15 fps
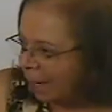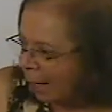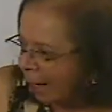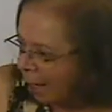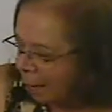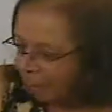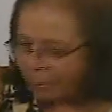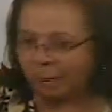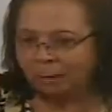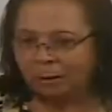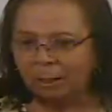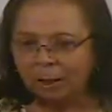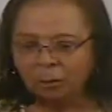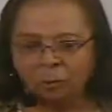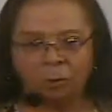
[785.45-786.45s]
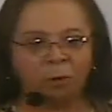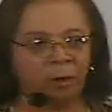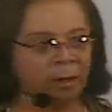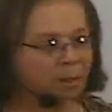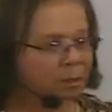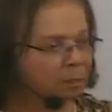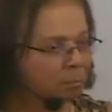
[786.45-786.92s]
na época, com o
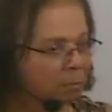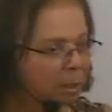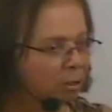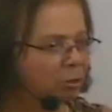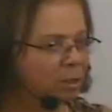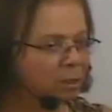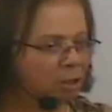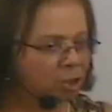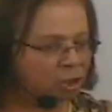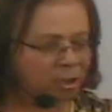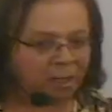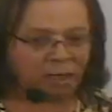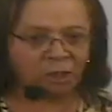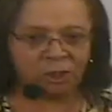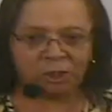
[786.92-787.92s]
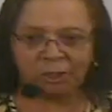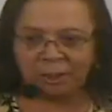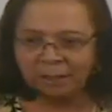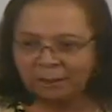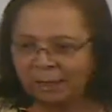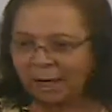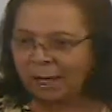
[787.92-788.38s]
conhecimento existente
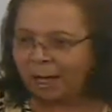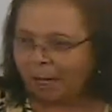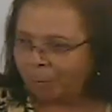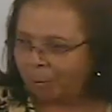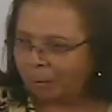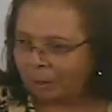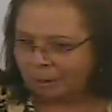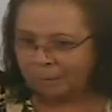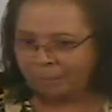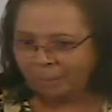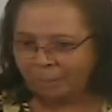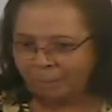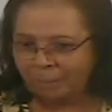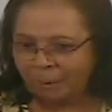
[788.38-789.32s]
da época.